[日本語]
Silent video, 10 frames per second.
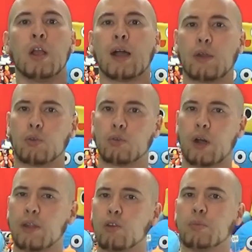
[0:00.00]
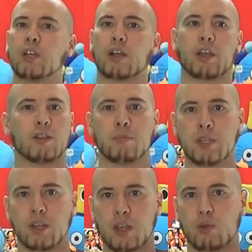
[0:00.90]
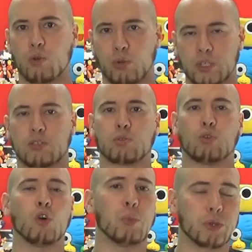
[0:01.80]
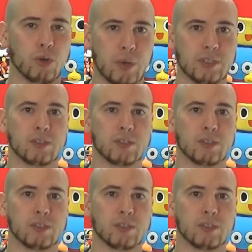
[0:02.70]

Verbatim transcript: あの反応を見た限りみんな結構良さそうと思っております